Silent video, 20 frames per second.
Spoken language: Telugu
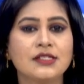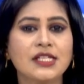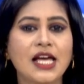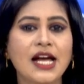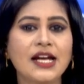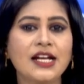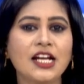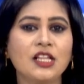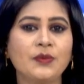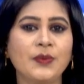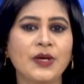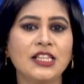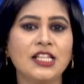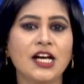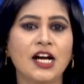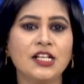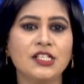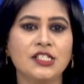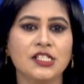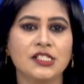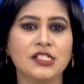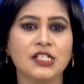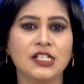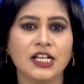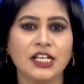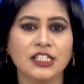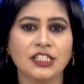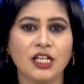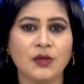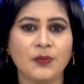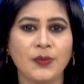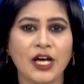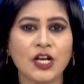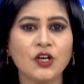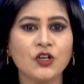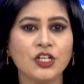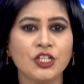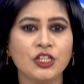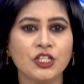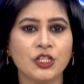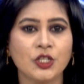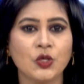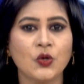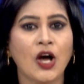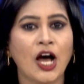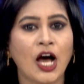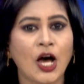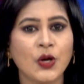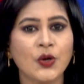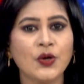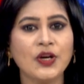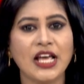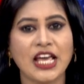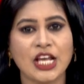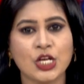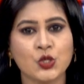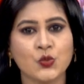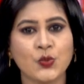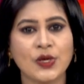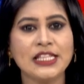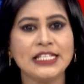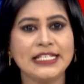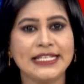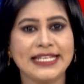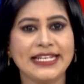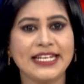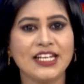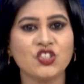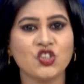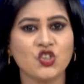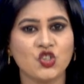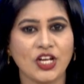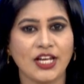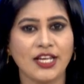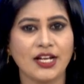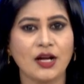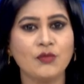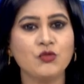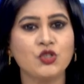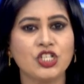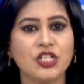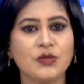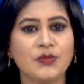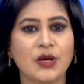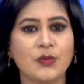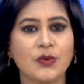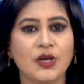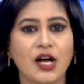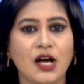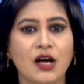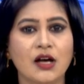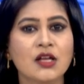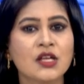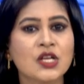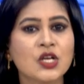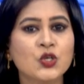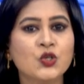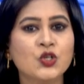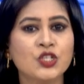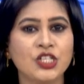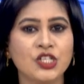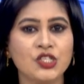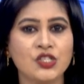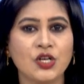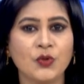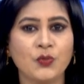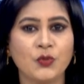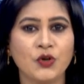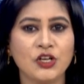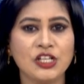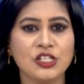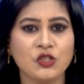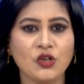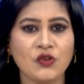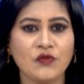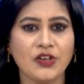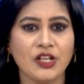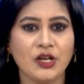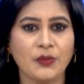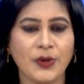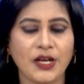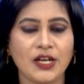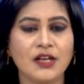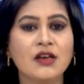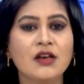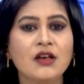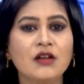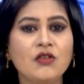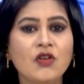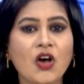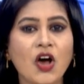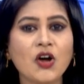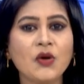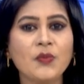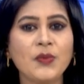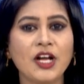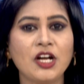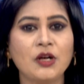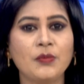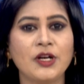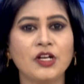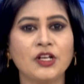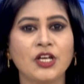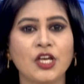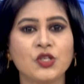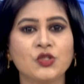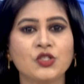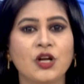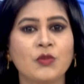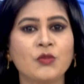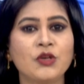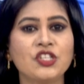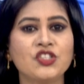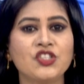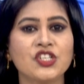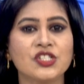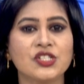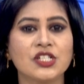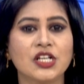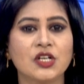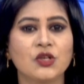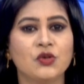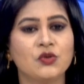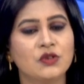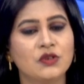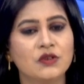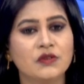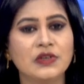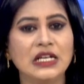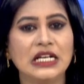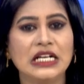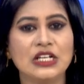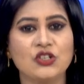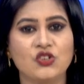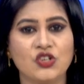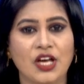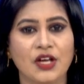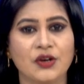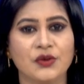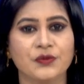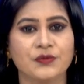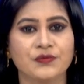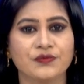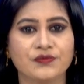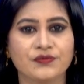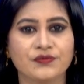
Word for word: సాయినాథ్పై దాడి చేసినట్లుగా తెలిపారు నిందితులు అరుణ్ యశ్వంత్ గిరీష్ జయరాం చిట్టుబాబుగా గుర్తించిన పోలీసులు వీరిపై నాన్ బెయిలబుల్ కేసు నమోదు చేసినట్లు వెల్లడించారు